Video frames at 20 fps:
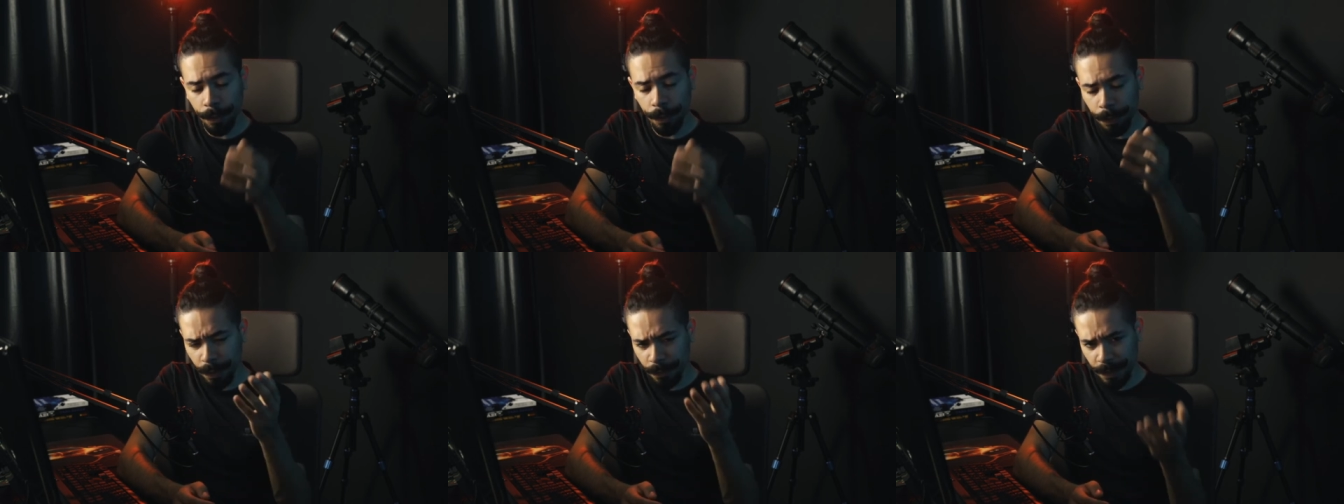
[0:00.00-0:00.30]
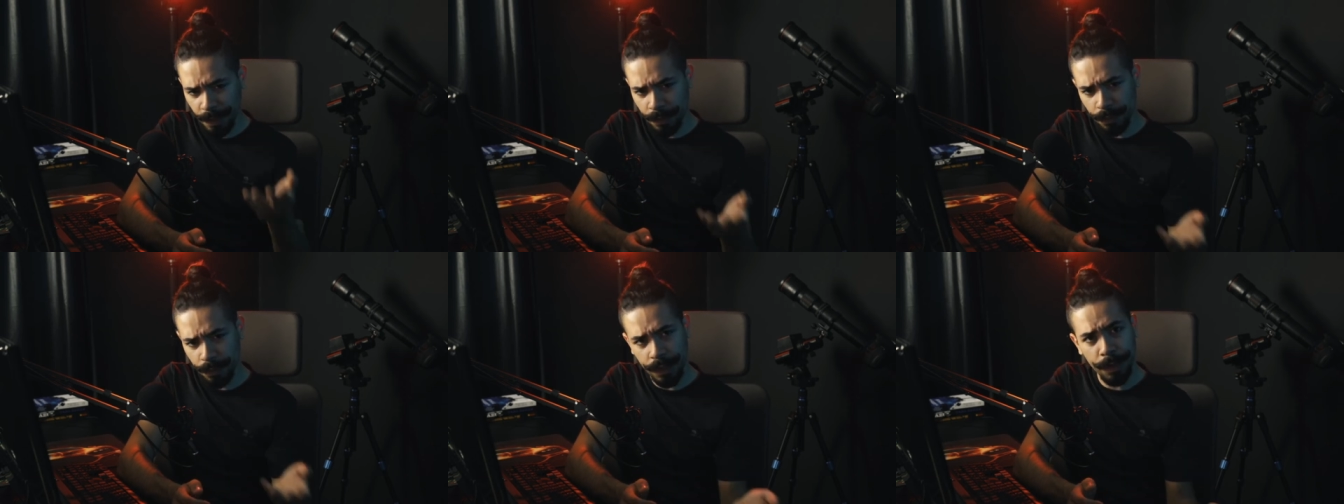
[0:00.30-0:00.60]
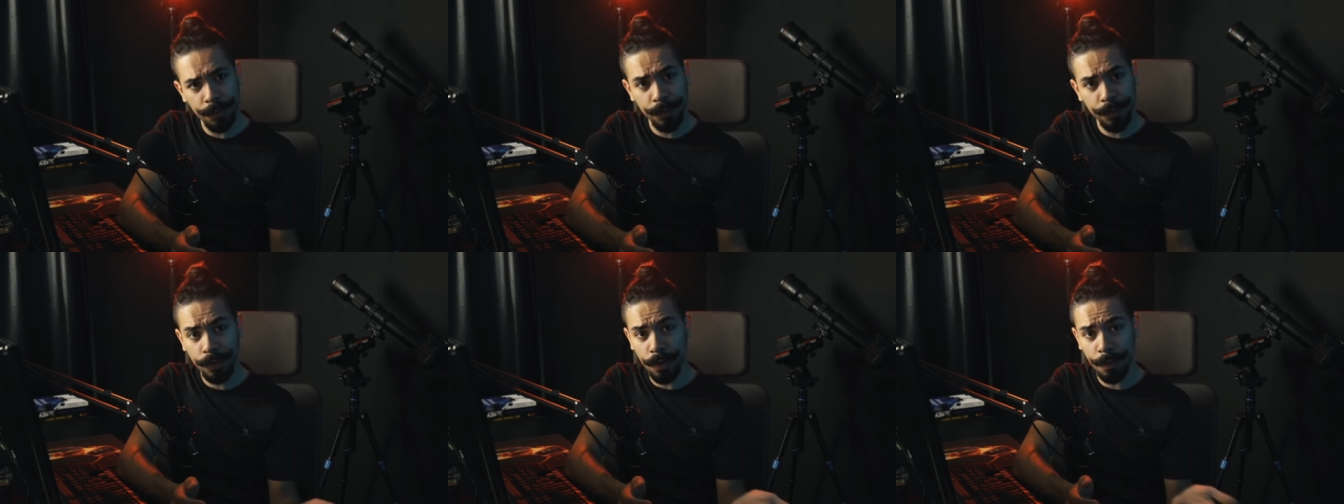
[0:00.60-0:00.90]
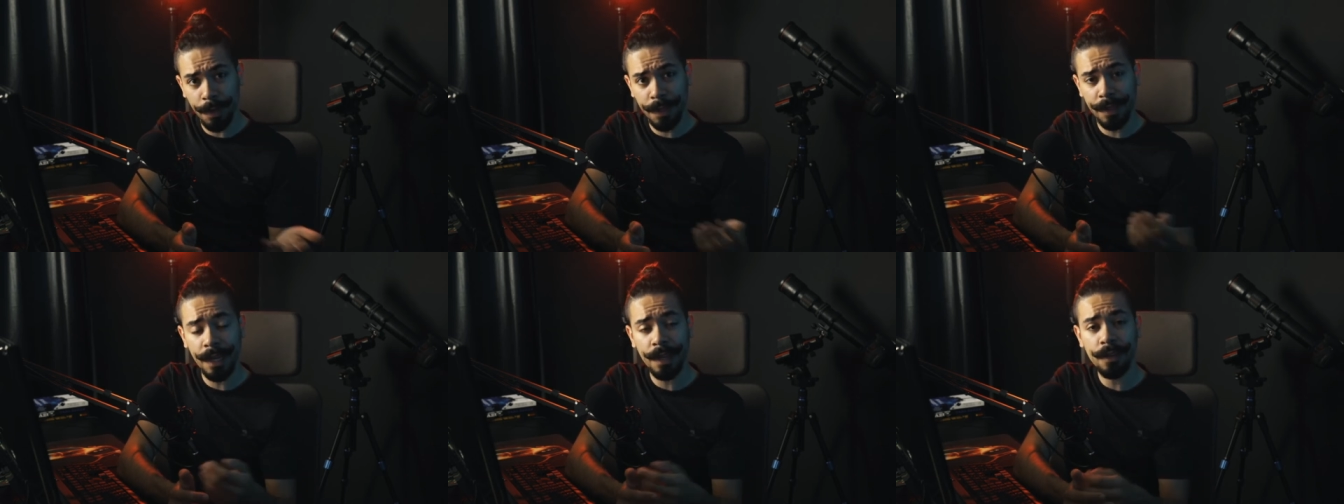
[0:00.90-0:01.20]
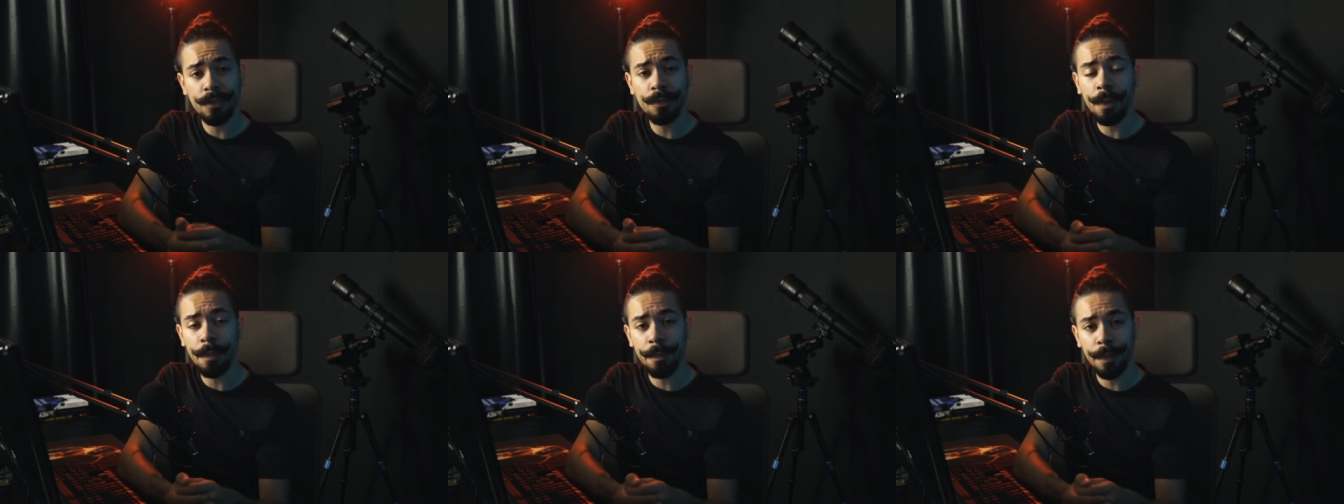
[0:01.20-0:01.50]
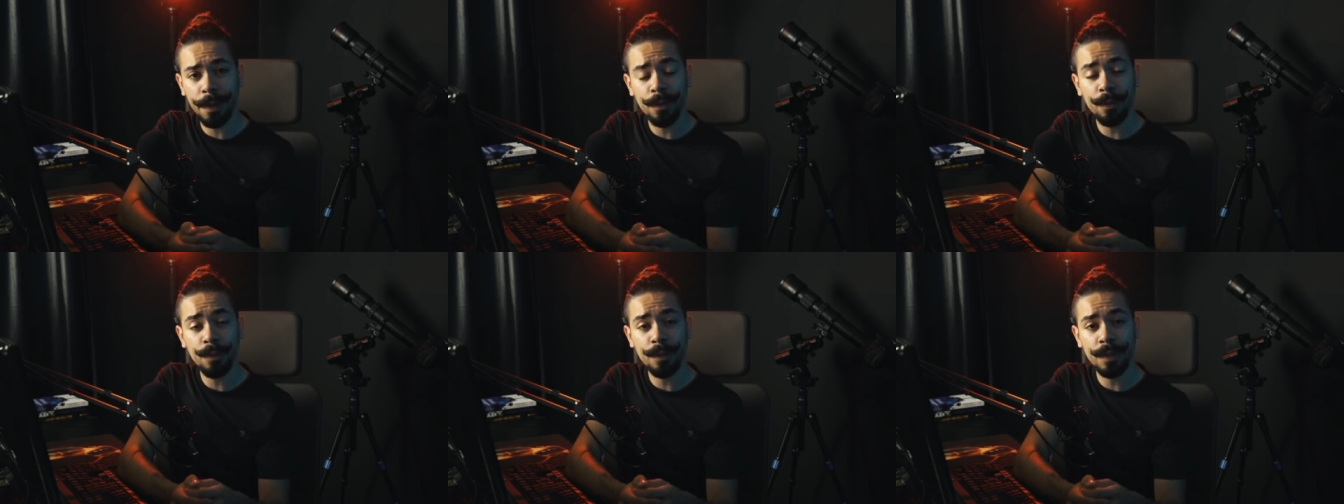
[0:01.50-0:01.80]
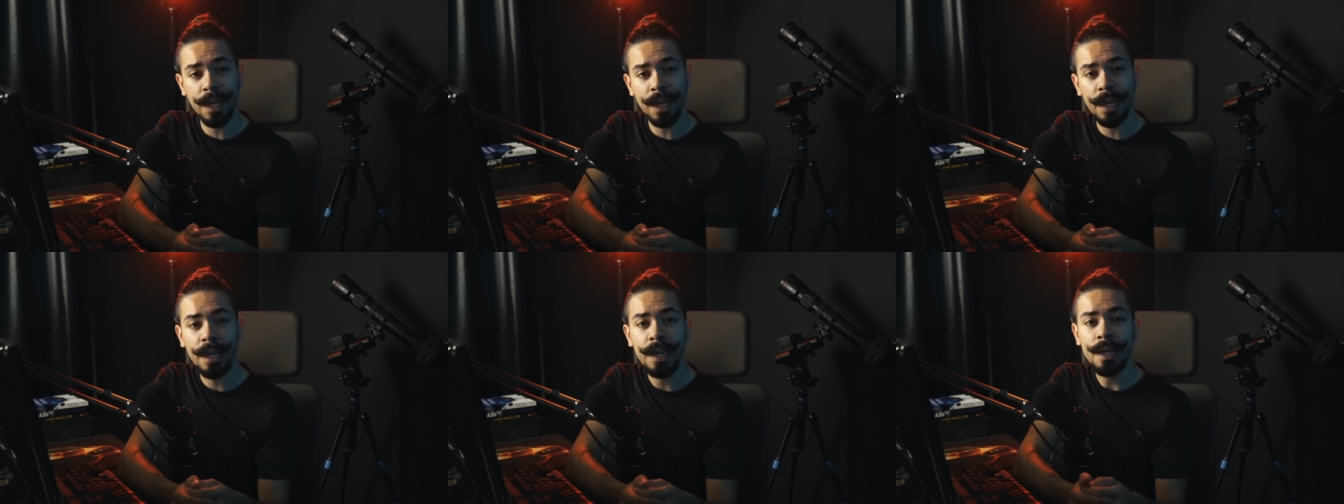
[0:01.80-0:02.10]
aproveita o campo dos comentários para
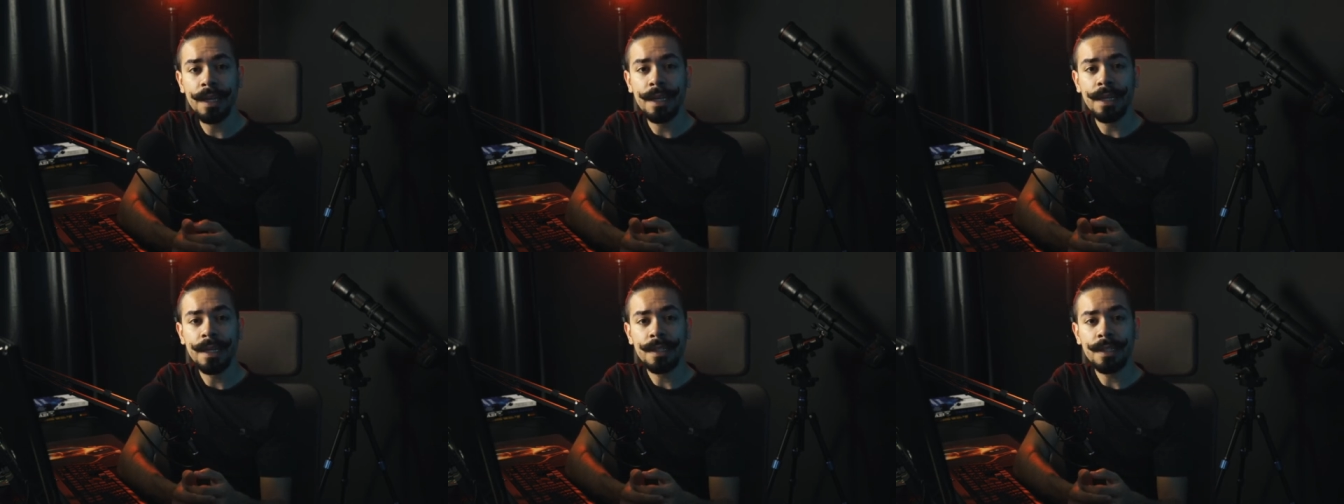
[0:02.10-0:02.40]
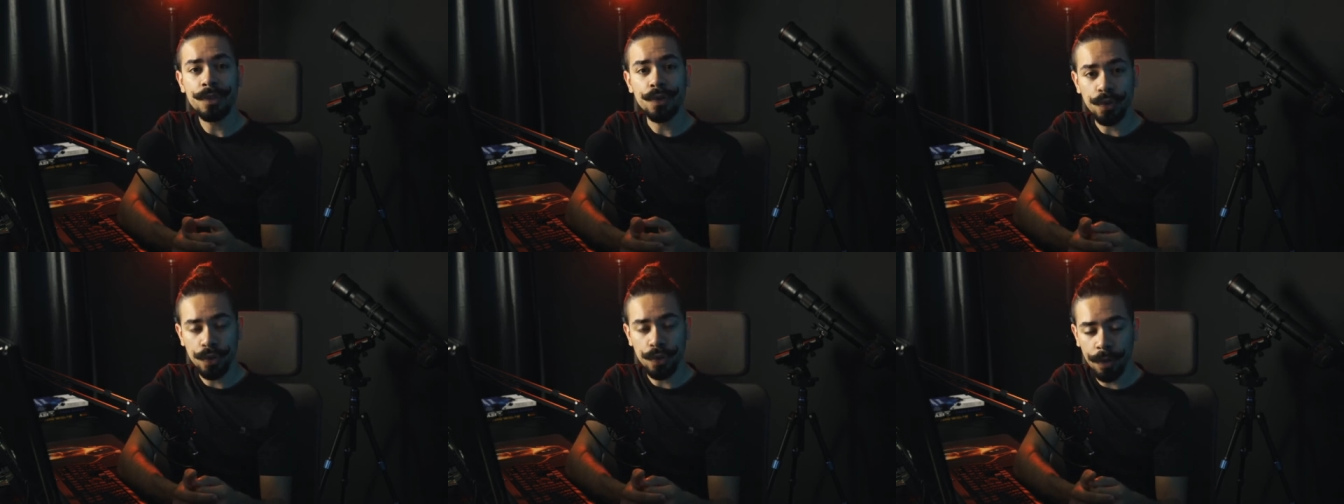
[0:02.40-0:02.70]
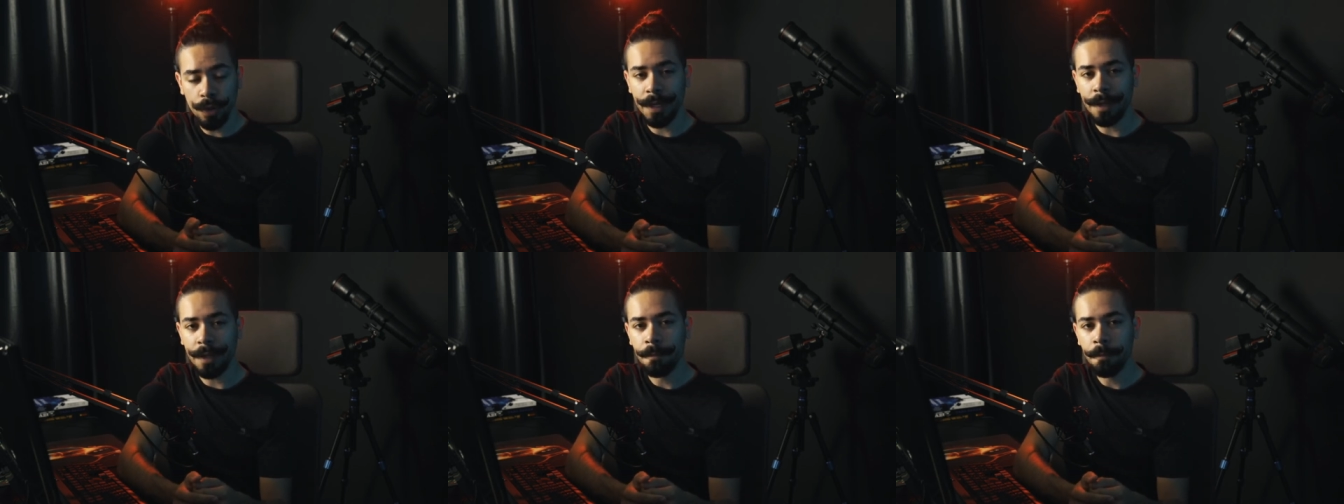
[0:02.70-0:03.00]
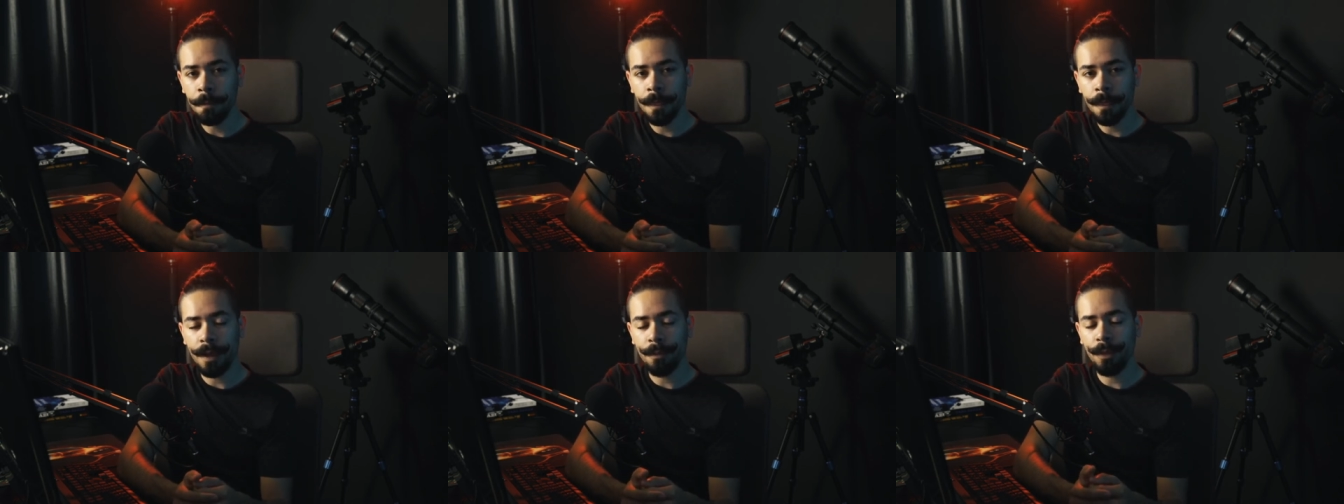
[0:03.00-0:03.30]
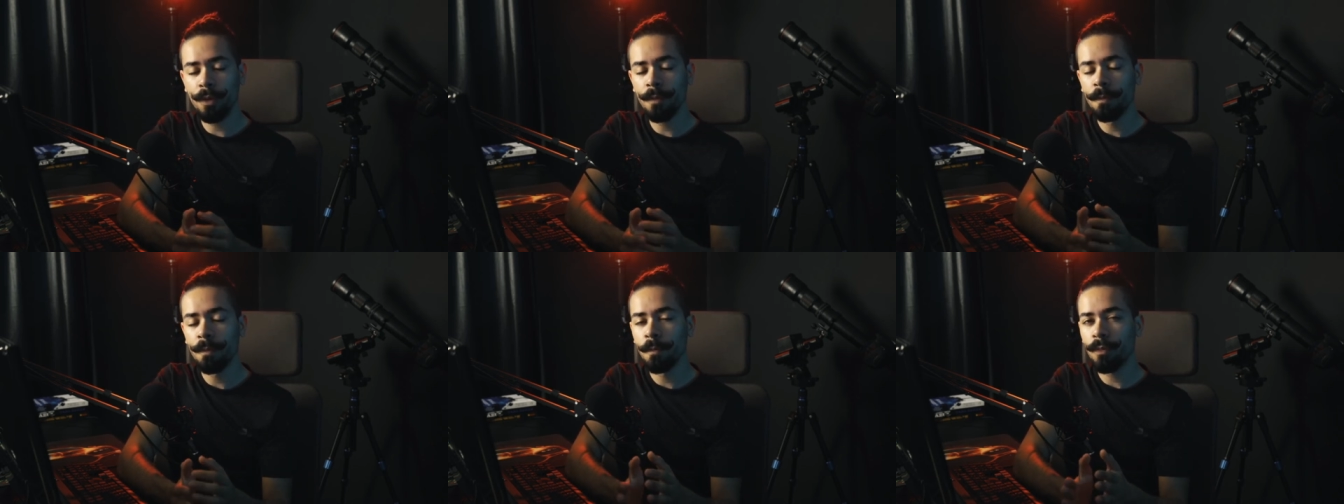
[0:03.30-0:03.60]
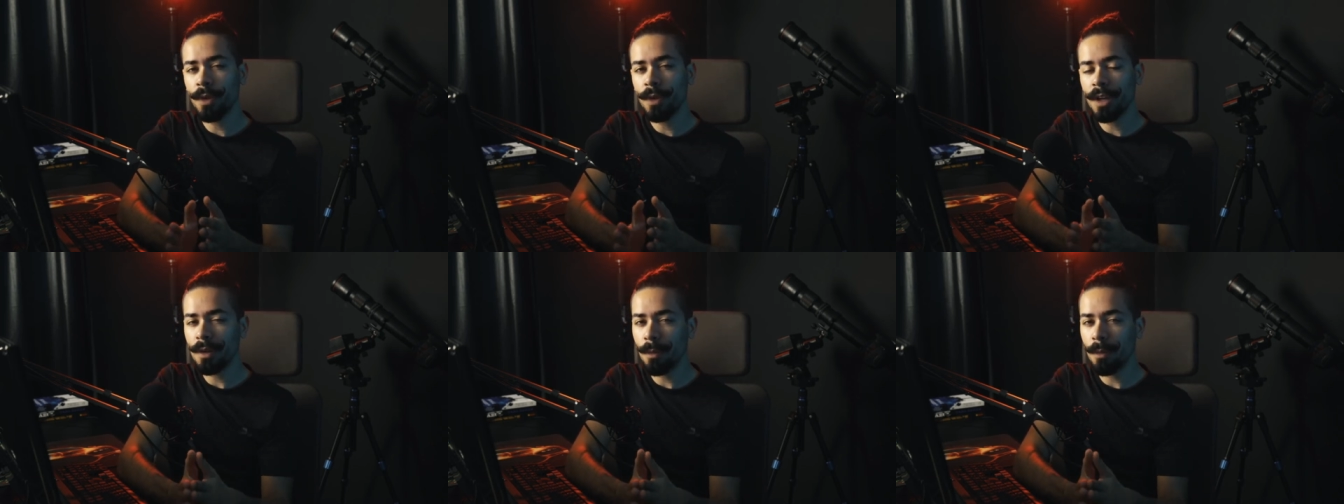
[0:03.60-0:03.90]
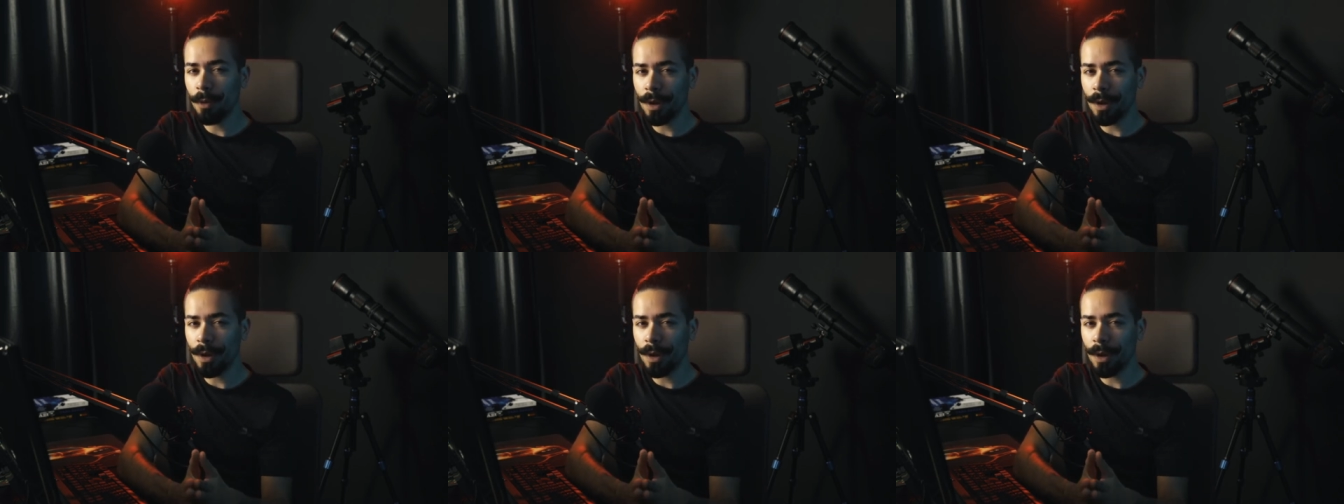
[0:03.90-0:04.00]
perguntar sobre, tá bom? Mas